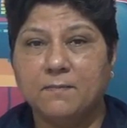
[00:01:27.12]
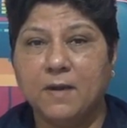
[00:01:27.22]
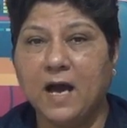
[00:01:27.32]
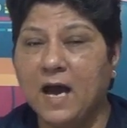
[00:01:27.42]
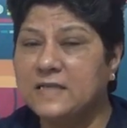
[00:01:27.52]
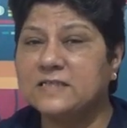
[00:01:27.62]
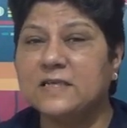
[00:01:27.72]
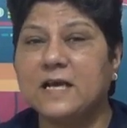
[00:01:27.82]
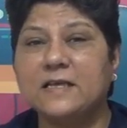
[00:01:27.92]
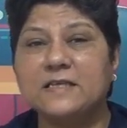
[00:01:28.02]
मल्हार
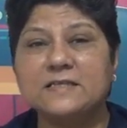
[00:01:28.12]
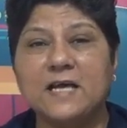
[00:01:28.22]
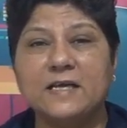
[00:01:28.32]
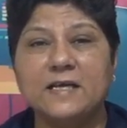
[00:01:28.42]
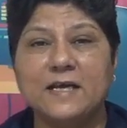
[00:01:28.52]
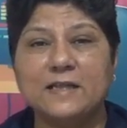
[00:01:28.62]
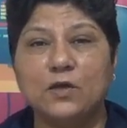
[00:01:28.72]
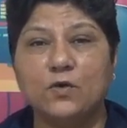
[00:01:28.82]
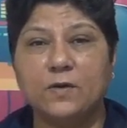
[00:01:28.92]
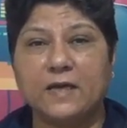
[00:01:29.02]
सरकार की साइड
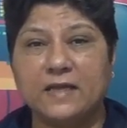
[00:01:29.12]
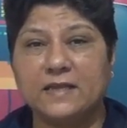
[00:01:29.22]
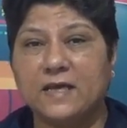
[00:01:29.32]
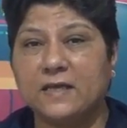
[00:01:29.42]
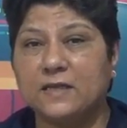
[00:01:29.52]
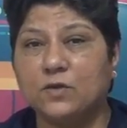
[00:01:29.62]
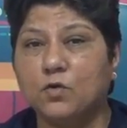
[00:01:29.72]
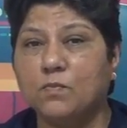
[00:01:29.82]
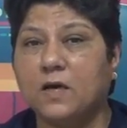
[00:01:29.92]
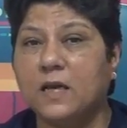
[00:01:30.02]
लेती हुई कहती है कि
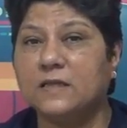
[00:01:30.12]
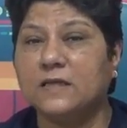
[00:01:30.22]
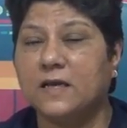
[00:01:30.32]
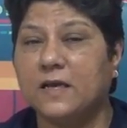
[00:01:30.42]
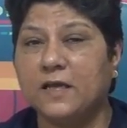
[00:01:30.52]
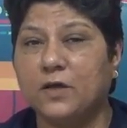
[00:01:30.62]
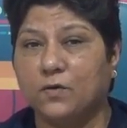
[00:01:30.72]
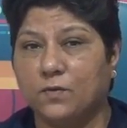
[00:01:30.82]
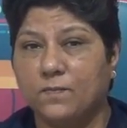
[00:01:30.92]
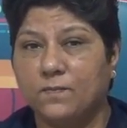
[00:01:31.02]
तुम गलत कर रही
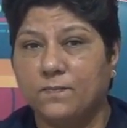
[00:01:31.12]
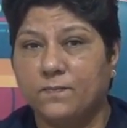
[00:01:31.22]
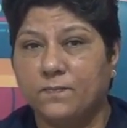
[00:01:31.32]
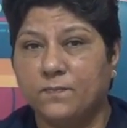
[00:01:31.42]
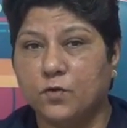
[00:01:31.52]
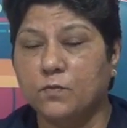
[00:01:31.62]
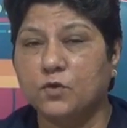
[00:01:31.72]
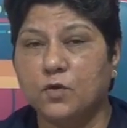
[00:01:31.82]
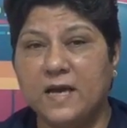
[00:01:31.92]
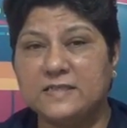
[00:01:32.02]
हो
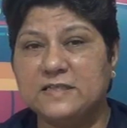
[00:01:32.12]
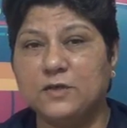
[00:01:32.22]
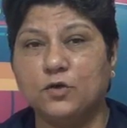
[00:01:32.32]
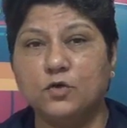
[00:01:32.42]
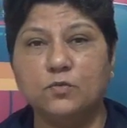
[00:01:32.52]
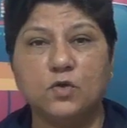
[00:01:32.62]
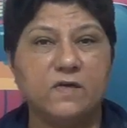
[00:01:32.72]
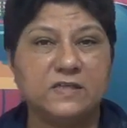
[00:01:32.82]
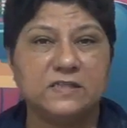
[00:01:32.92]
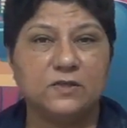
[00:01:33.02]
तुम तो ऐसी हो तुम तो
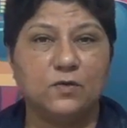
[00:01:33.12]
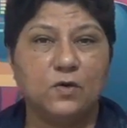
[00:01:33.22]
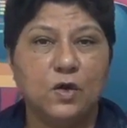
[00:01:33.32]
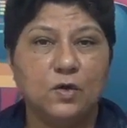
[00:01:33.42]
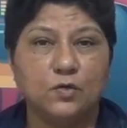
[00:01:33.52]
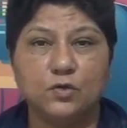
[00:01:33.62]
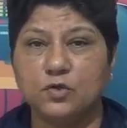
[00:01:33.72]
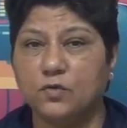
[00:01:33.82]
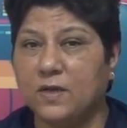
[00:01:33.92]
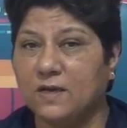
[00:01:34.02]
वैसी हो तो
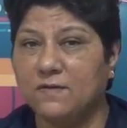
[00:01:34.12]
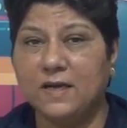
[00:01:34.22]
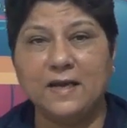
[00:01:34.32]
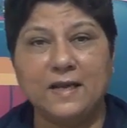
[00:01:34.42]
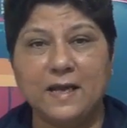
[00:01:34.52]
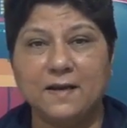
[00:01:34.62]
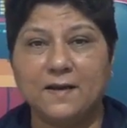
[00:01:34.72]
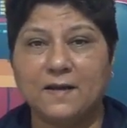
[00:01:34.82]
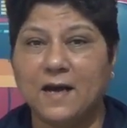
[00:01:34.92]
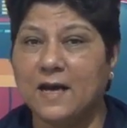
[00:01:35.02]
जो देवी अहल्या
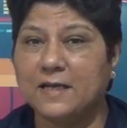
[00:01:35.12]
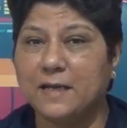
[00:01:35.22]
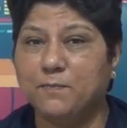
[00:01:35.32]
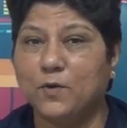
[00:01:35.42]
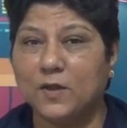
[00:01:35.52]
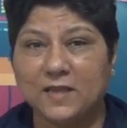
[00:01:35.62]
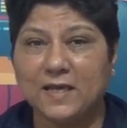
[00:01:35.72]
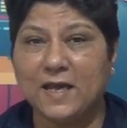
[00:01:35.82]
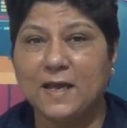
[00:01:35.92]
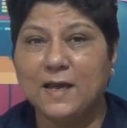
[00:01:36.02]
ललकार के
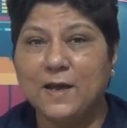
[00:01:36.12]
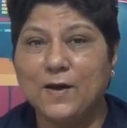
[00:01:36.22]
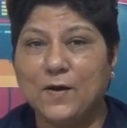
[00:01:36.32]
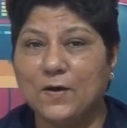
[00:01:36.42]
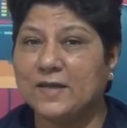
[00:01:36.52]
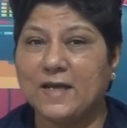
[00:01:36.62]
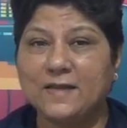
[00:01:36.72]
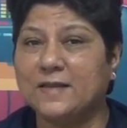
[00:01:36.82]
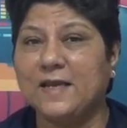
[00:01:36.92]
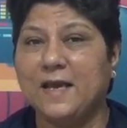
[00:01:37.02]
बोलती है और
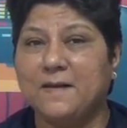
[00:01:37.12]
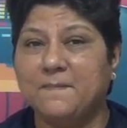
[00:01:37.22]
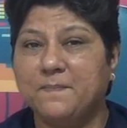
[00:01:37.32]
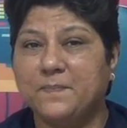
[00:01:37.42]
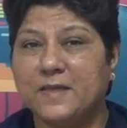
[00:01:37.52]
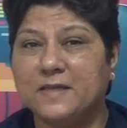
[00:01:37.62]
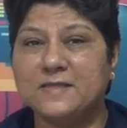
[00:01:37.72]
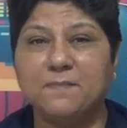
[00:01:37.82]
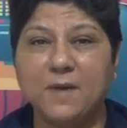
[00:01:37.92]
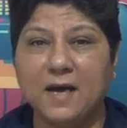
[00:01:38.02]
कहती है कि
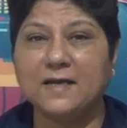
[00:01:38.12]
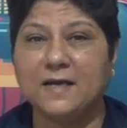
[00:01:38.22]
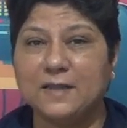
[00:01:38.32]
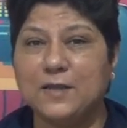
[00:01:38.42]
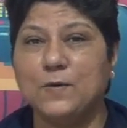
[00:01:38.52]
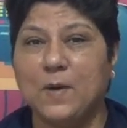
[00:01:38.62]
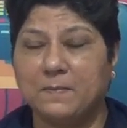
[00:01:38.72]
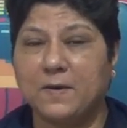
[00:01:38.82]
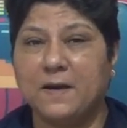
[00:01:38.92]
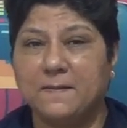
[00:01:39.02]
सम्मान करती हूं
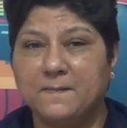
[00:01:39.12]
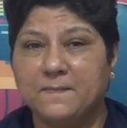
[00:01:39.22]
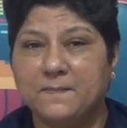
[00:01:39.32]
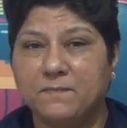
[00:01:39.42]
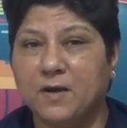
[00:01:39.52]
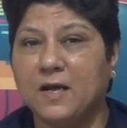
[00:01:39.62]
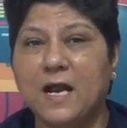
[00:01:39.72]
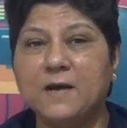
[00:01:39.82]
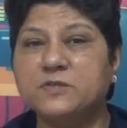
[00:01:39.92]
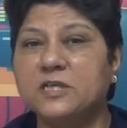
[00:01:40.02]
आपका मगर
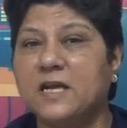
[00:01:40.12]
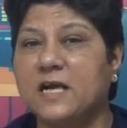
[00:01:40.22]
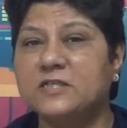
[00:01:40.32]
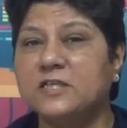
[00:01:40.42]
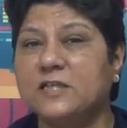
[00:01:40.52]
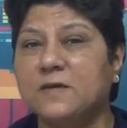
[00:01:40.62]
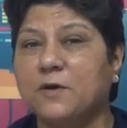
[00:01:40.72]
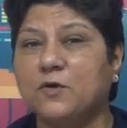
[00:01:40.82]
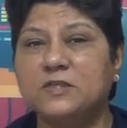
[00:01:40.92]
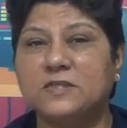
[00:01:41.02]
आपसे राजनीति
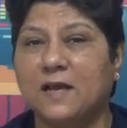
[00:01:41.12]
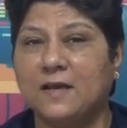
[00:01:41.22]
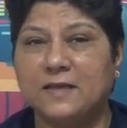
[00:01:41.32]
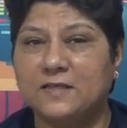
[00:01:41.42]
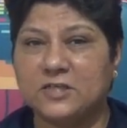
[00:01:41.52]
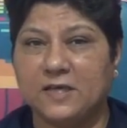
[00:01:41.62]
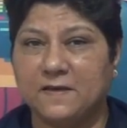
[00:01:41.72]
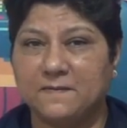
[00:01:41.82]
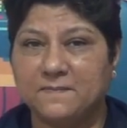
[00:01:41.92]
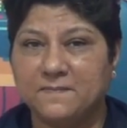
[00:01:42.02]
में कोई सलाह नहीं चाहिए